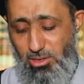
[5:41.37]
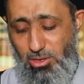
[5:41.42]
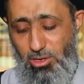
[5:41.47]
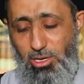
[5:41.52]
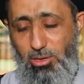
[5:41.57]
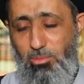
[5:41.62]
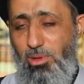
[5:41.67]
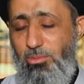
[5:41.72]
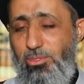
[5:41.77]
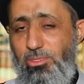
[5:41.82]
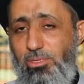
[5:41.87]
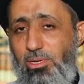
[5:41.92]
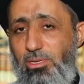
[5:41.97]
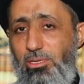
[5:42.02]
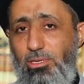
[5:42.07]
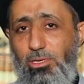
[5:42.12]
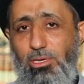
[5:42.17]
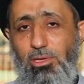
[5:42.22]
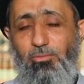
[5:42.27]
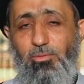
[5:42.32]
الإمام
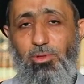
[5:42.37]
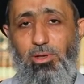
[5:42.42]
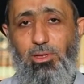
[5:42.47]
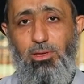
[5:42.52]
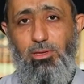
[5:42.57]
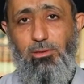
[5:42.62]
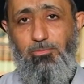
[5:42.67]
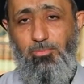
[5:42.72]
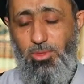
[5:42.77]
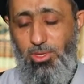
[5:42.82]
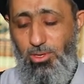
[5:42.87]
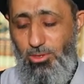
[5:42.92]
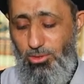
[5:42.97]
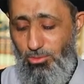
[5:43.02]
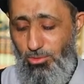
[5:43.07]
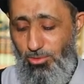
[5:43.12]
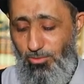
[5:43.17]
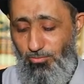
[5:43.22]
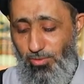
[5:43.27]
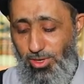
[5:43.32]
الصادق يفرح
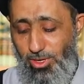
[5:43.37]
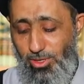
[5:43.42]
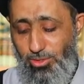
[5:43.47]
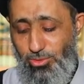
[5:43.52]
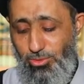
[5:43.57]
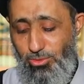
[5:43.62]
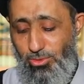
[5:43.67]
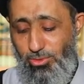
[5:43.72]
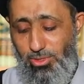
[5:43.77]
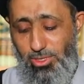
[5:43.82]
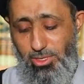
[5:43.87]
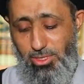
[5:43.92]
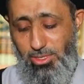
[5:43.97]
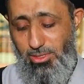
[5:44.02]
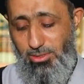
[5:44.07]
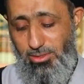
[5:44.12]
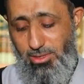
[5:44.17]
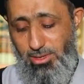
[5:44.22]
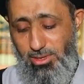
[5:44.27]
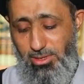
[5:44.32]
يقول
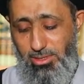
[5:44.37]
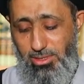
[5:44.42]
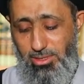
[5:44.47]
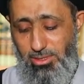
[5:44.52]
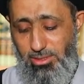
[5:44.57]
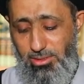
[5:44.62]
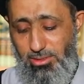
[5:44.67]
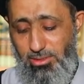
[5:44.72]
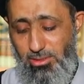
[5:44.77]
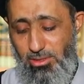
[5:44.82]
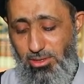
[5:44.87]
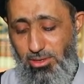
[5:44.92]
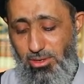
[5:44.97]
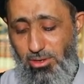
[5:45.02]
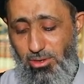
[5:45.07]
فيسرني ذلك